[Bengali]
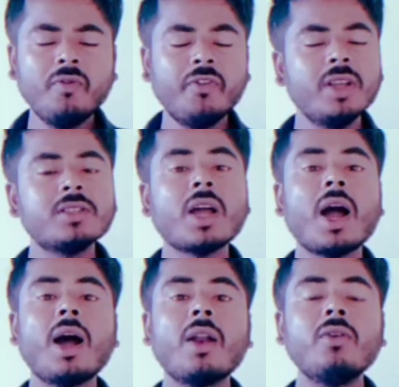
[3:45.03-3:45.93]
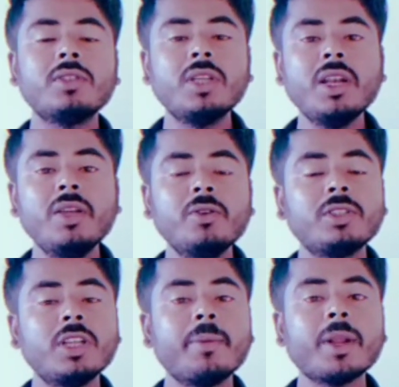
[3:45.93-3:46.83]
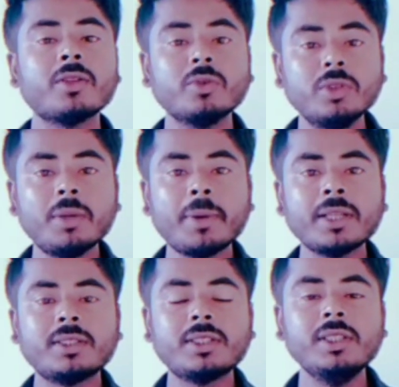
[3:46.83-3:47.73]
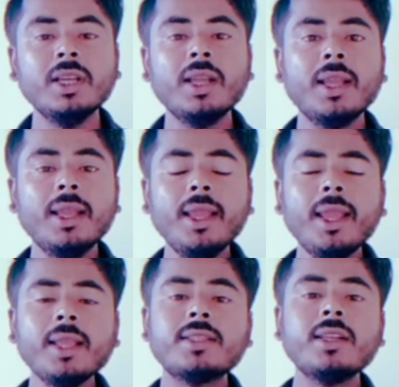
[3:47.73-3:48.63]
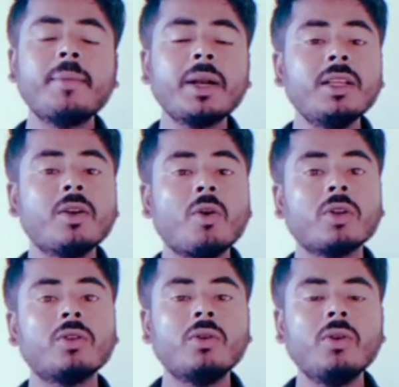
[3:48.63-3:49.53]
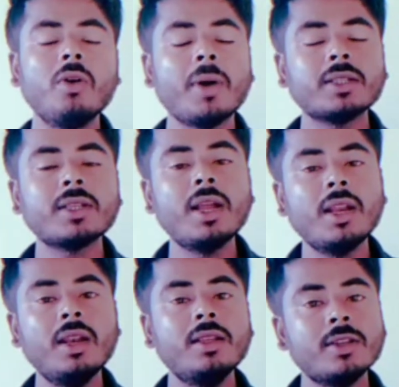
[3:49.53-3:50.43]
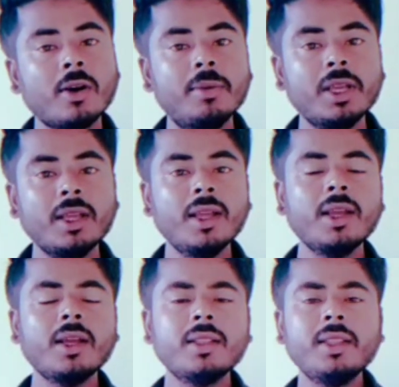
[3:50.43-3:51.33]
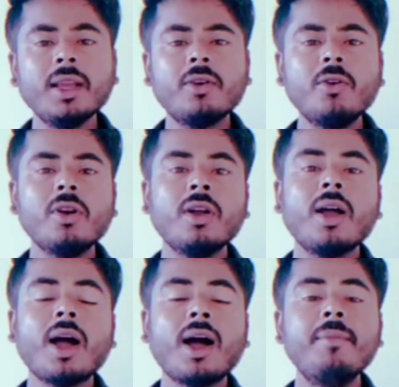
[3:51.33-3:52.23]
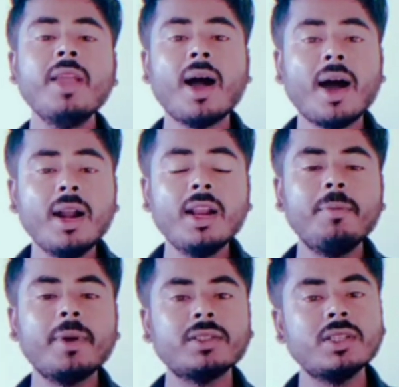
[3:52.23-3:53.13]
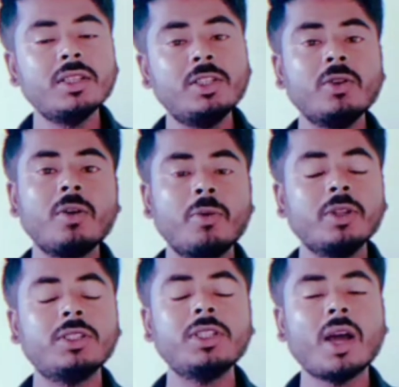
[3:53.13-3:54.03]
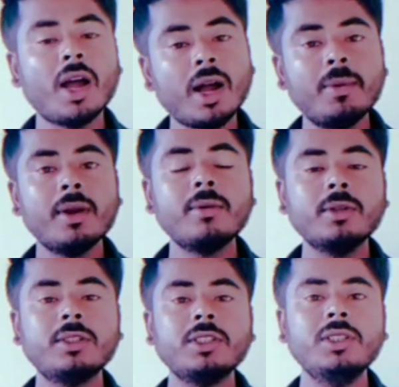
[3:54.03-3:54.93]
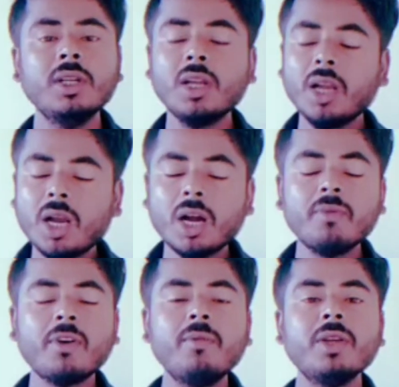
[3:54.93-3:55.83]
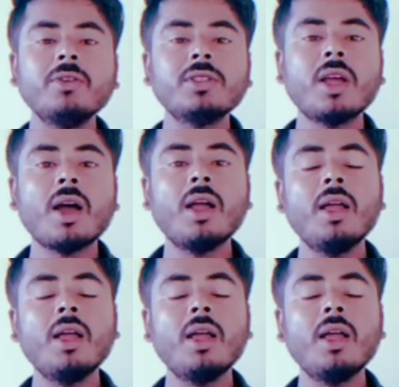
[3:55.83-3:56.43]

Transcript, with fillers: ফ্রেন্ডস আরও যে নিউজটি আমরা শুনতে পাচ্ছি এই সিনেমাটি কতগুলো ভাষায় রিলিজ হবে দেখুন আমি হান্ড্রেড পারসেন্ট শিওর বলছি না আবারও বলছি কনফার্ম নিউজ না